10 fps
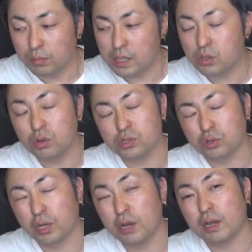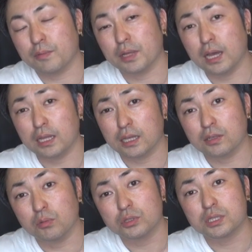まあそろそろ取れるかもなーな
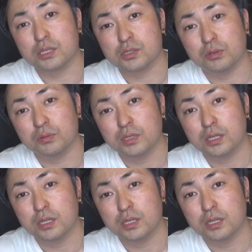んて思ってたんですよ。